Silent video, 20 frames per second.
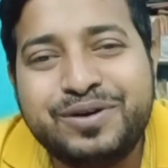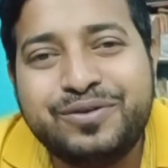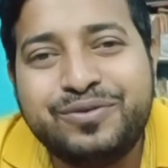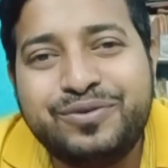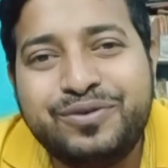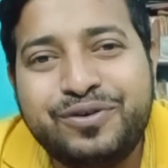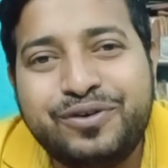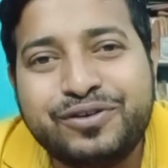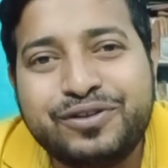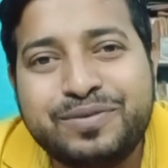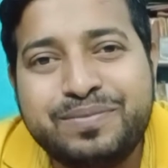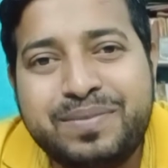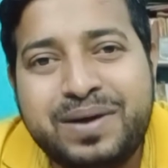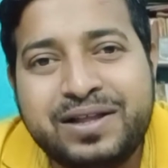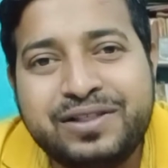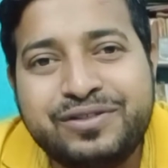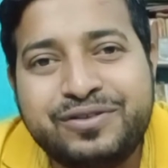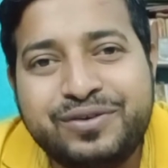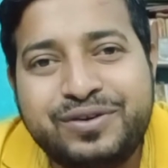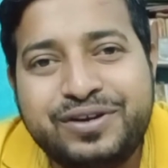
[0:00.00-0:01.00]
গুণগত
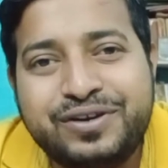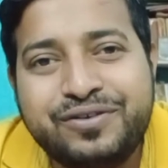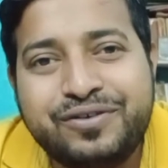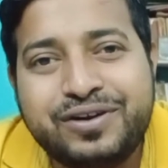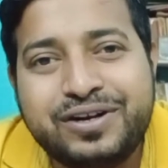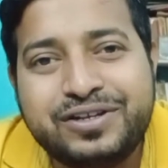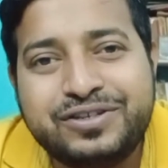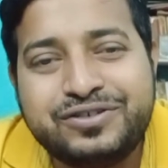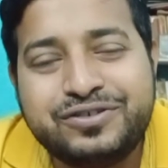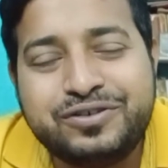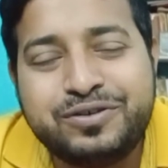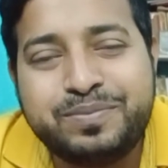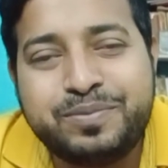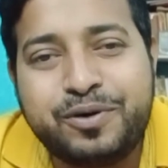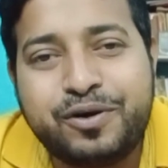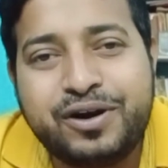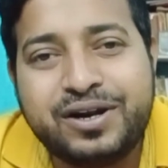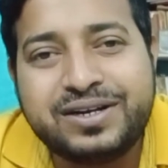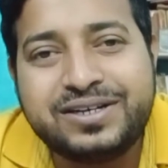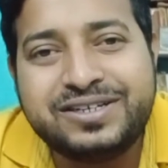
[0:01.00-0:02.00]
মান তৈরি করার জন্য
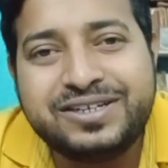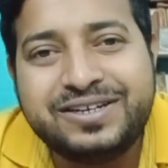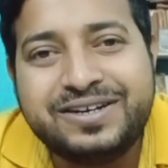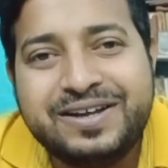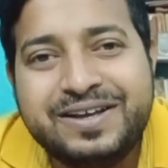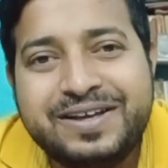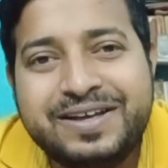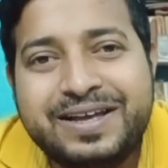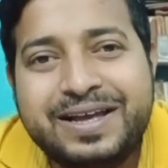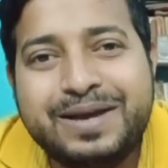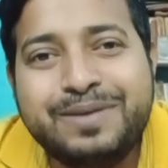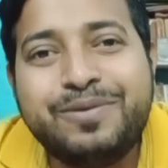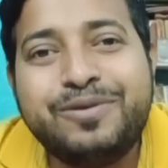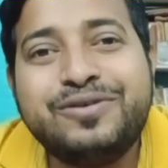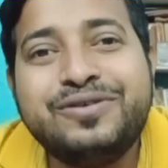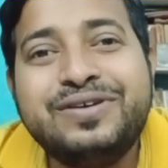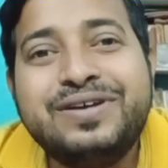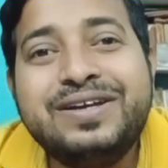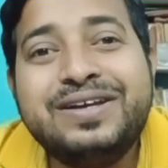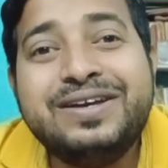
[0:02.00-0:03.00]
প্রোডাক্টের এবং
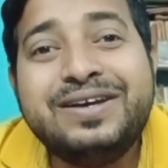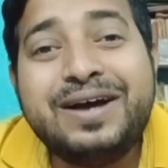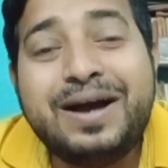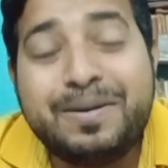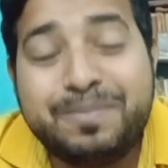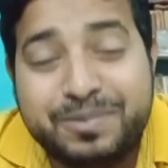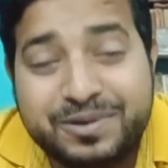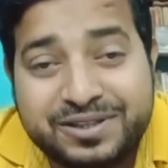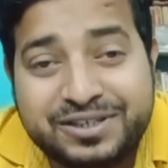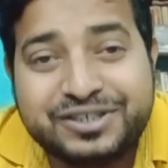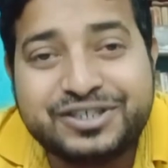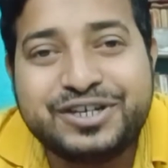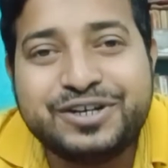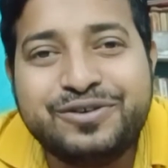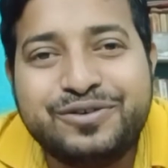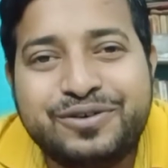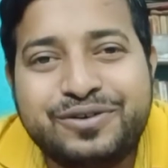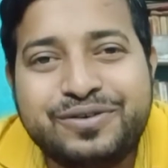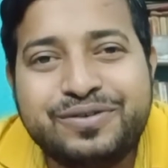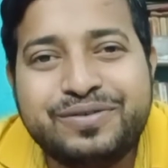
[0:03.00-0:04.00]
আপনাদের
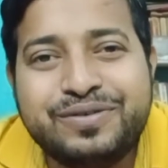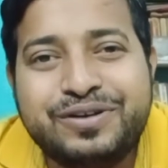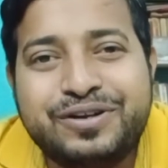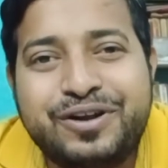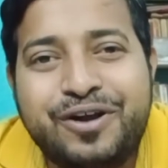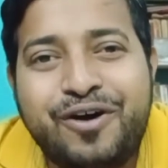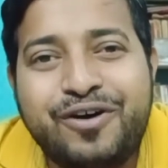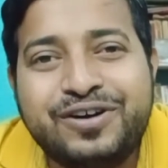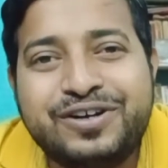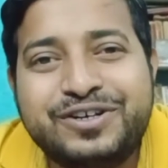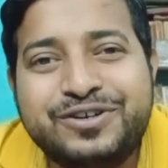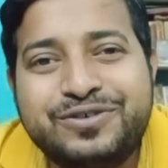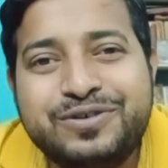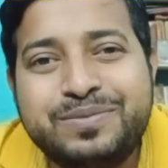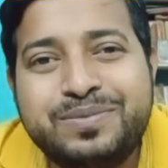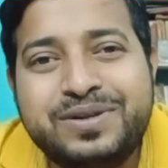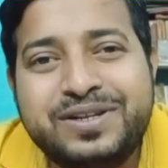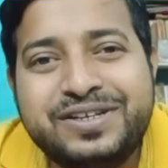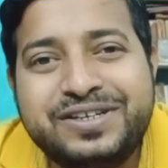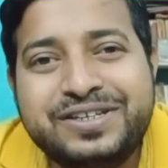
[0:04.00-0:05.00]
সেগুলো লং
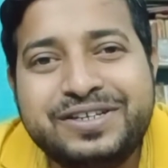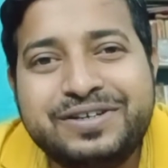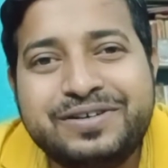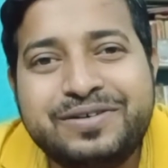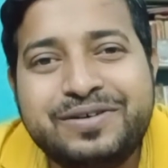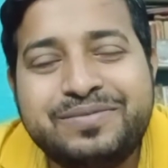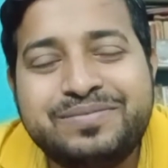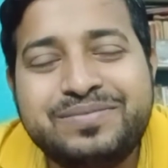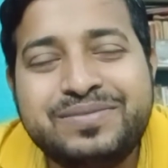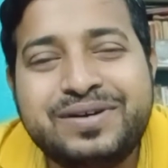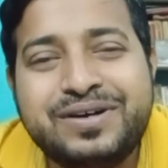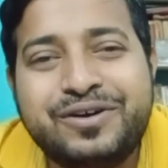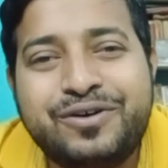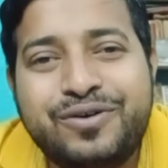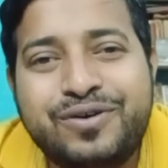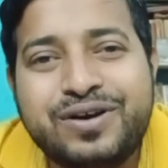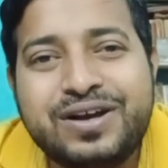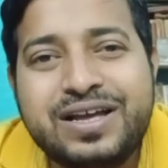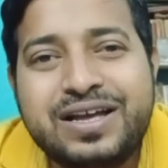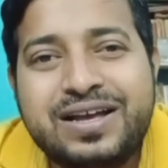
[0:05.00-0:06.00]
ডিউরেবিলিটি
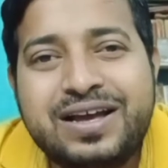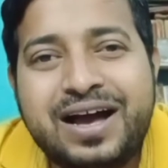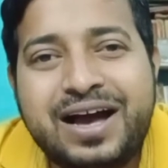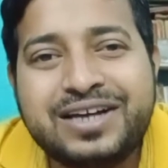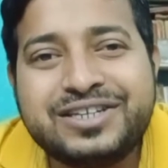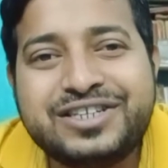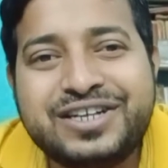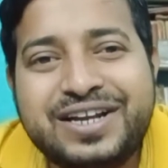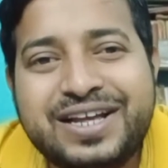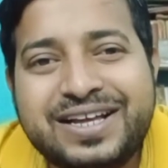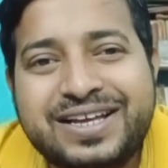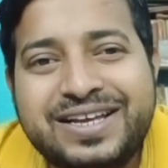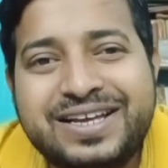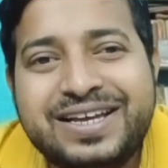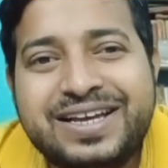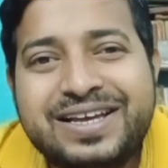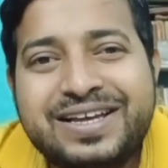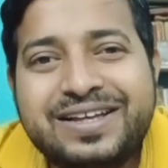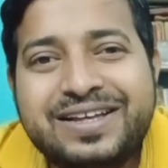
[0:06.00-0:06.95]
হোক আশা রাখি